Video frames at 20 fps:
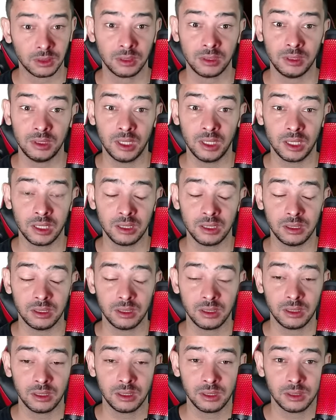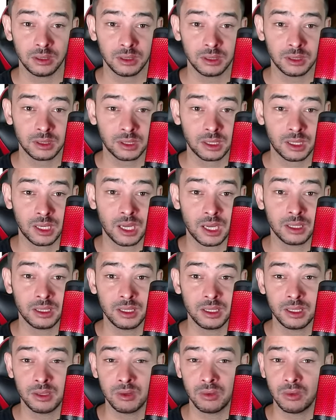E aí?
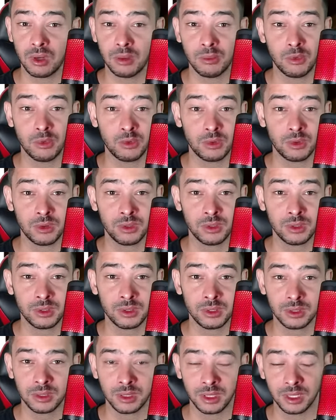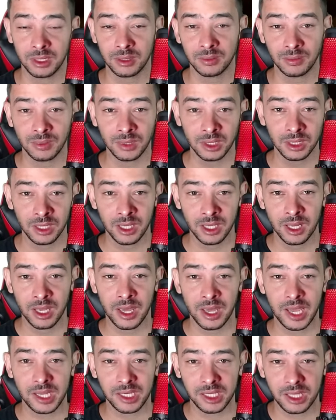Cadê o amor? Né?
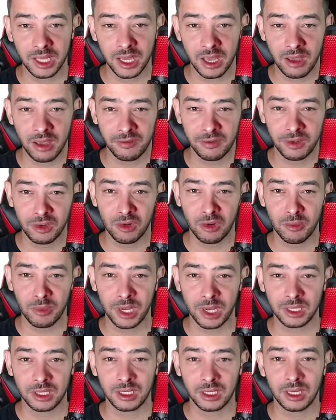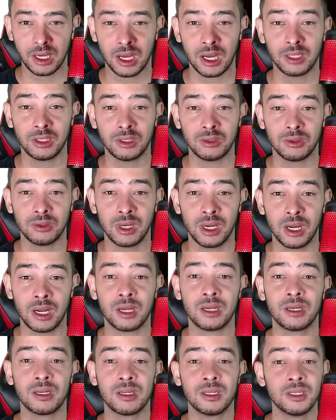STF começa a
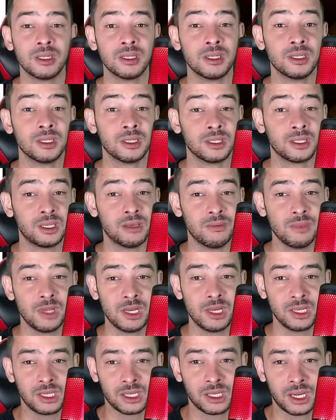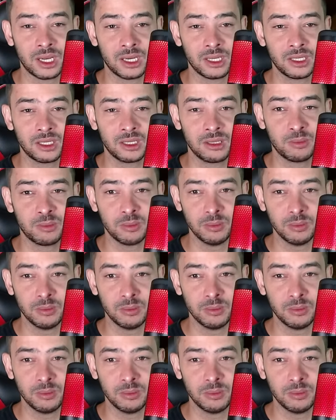julgar se militares e